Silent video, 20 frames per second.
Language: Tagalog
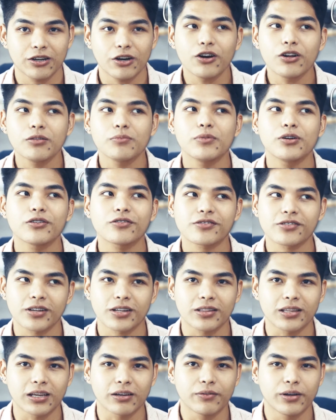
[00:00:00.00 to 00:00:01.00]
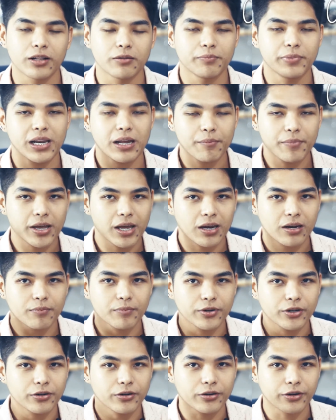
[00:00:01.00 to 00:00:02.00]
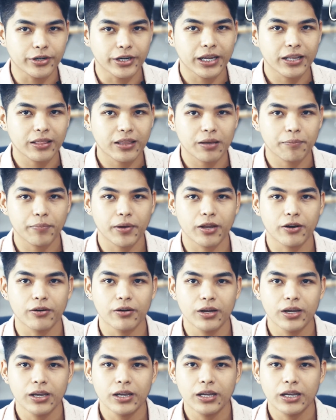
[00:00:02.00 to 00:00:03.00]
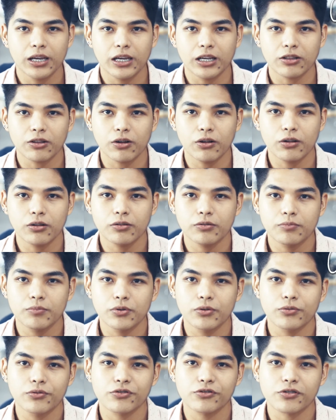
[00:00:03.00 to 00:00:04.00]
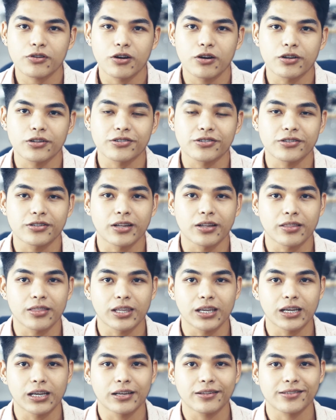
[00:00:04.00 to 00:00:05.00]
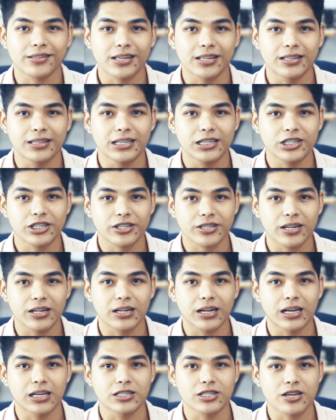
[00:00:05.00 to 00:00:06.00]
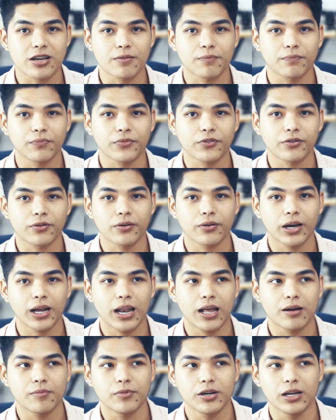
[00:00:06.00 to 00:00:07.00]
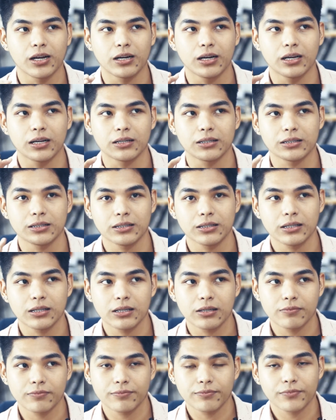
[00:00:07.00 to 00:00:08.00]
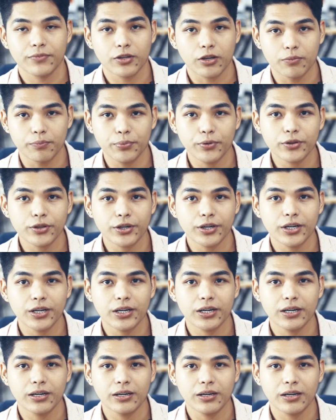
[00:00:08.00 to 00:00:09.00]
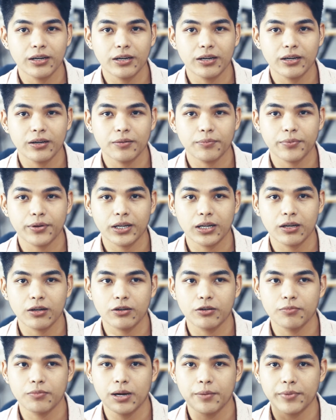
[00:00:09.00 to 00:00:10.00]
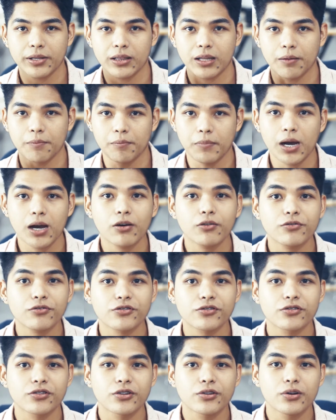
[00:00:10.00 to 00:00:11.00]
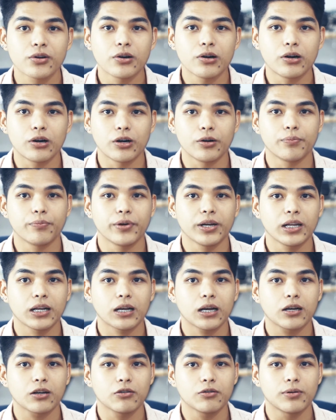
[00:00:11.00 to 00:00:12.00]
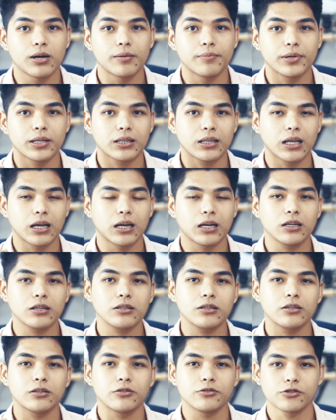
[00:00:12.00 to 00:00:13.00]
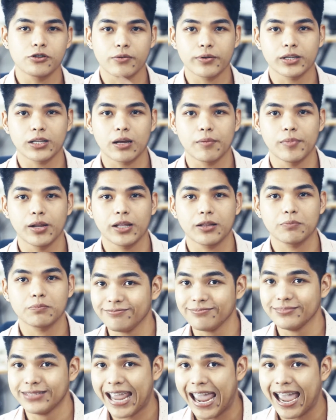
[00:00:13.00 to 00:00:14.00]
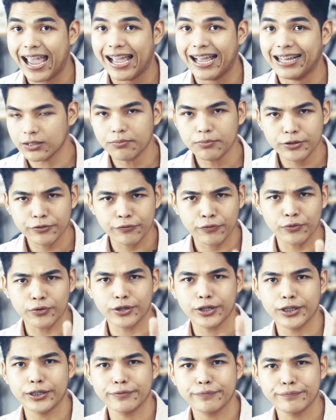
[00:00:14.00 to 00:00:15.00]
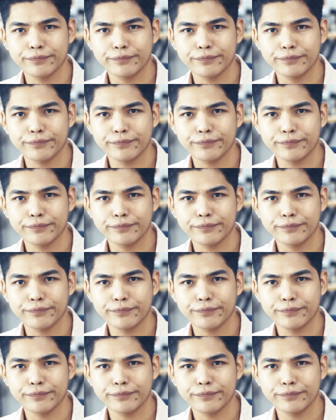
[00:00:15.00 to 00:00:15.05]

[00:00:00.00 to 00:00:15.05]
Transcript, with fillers: Almost nothing. Well, binabayaran mo yung kuryente pero it almost costs nothing kasi digital nga siya. So, kailangan mo lang ng computer, pwede kang gumamit ng mouse, or pwede kang gumamit ng drawing tablet. Yeah. Number four.